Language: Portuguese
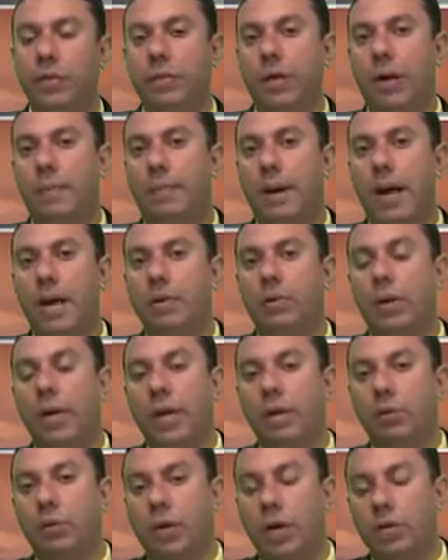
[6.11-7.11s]
de Trabalho
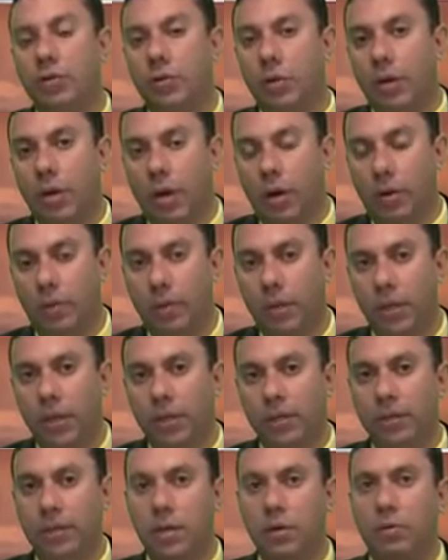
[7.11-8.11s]
Educacional.
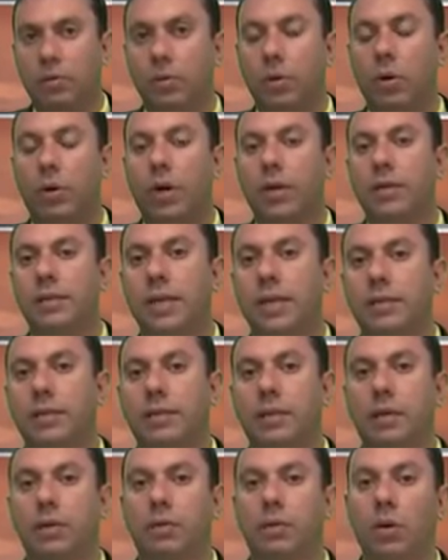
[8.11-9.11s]
Segundo a
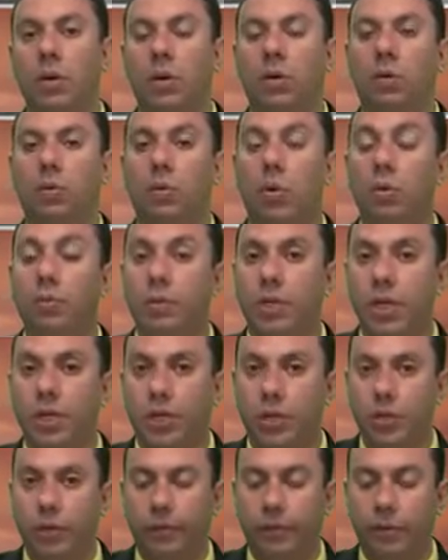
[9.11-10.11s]
organização, o
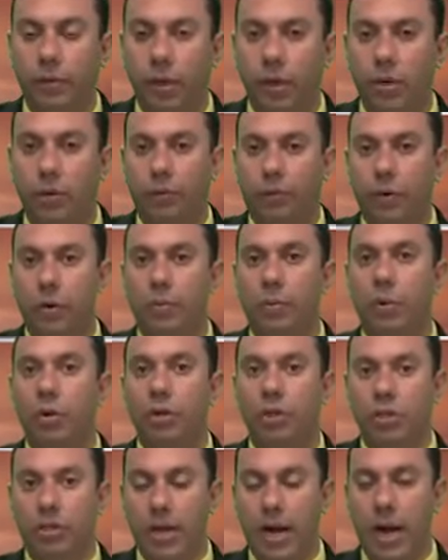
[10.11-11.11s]
objetivo foi
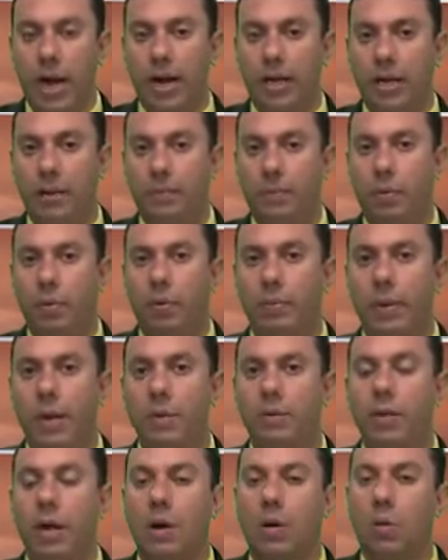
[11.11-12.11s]
mostrar que, por
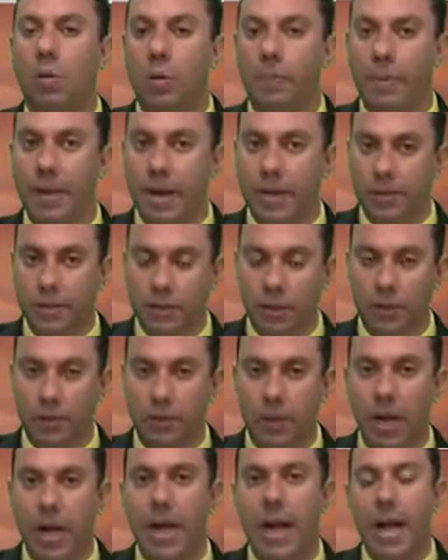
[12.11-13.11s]
meio da cooperação,
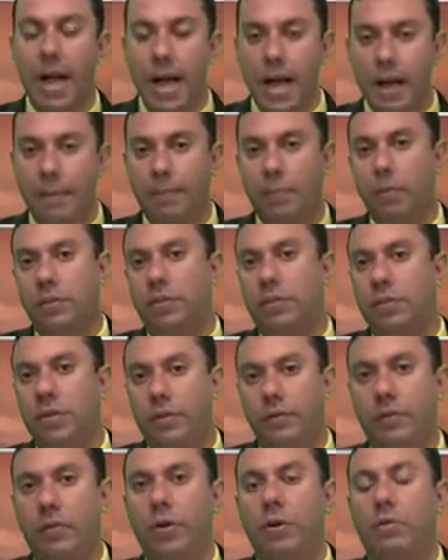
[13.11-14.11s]
é
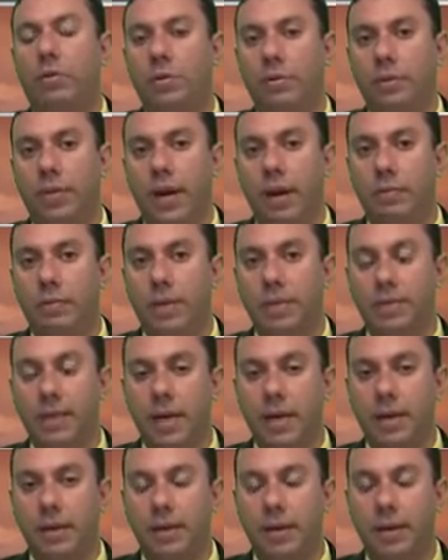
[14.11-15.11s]
possível encontrar uma
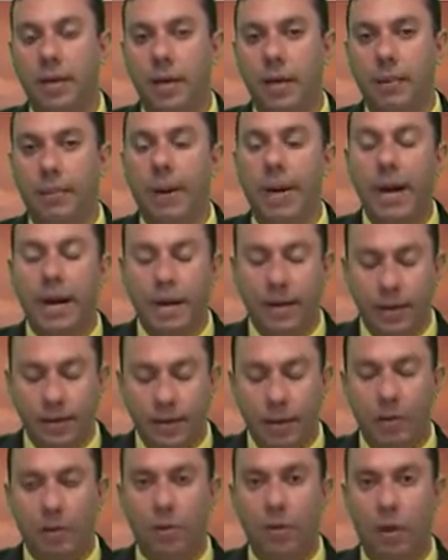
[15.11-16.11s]
saída para a
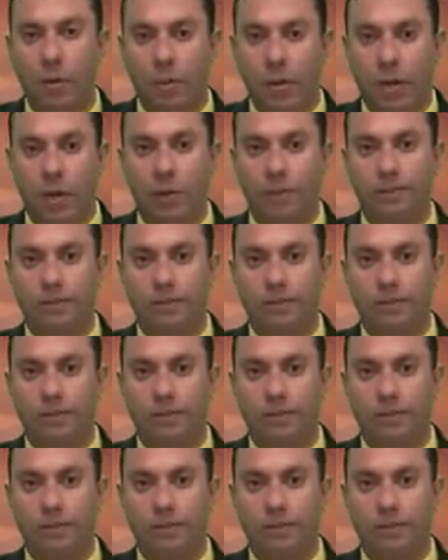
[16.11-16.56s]
crise econômica.